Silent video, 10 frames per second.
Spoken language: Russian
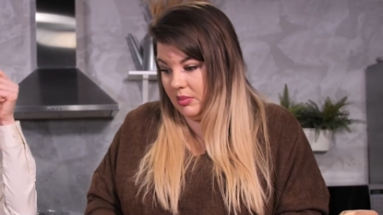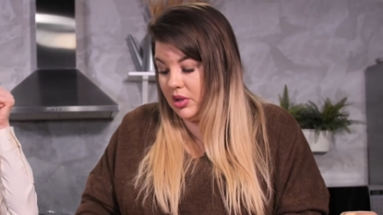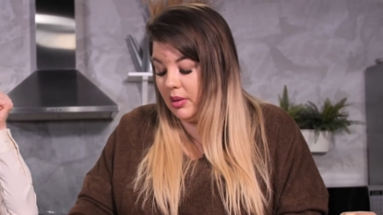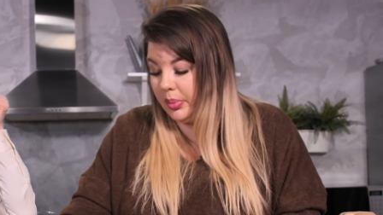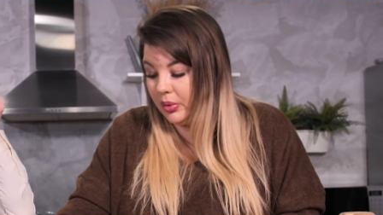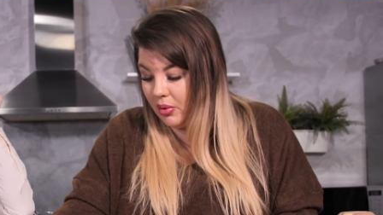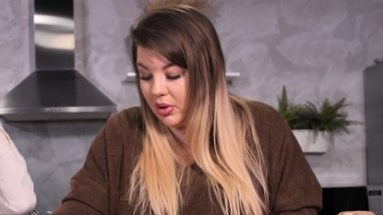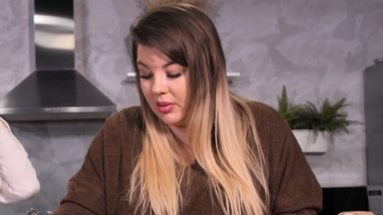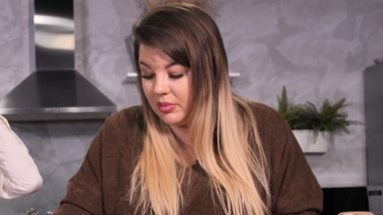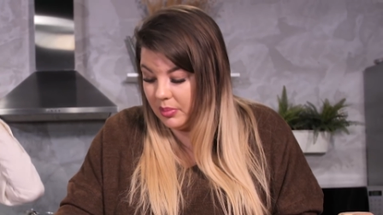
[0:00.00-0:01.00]
И мне
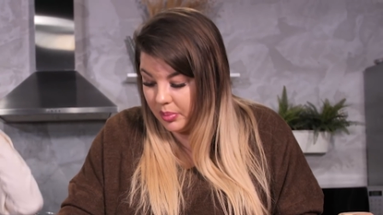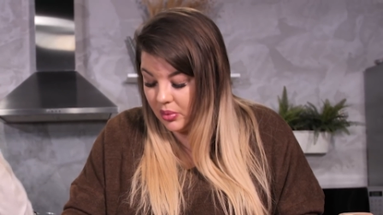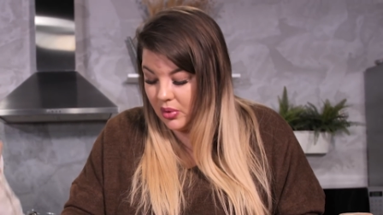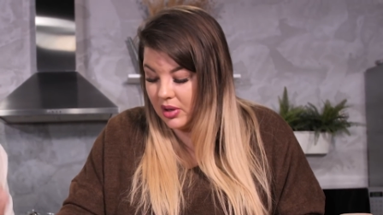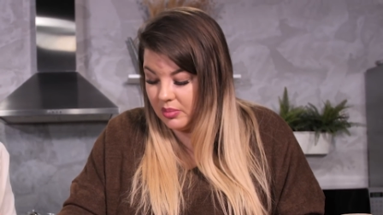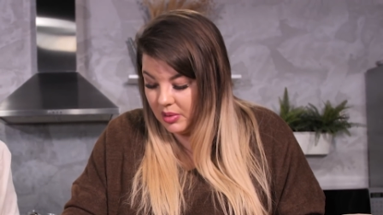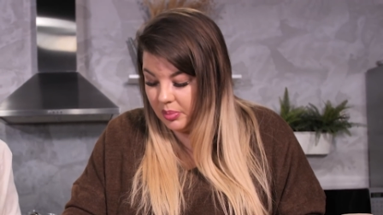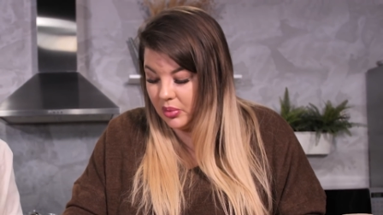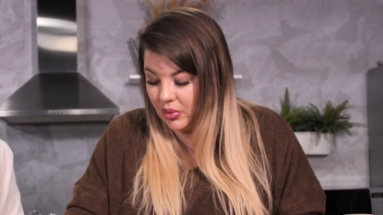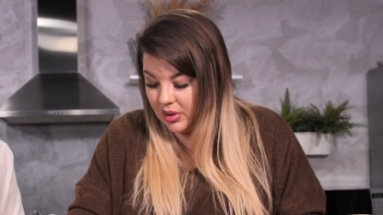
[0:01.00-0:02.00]
плохо, мне плохо, мне
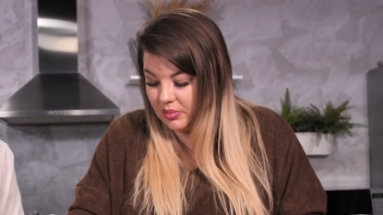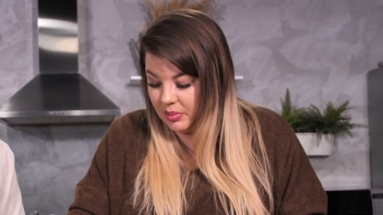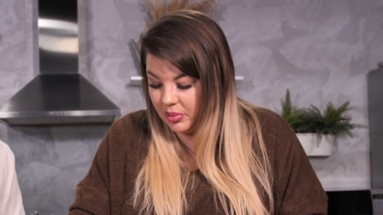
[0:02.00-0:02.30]
плохо, мне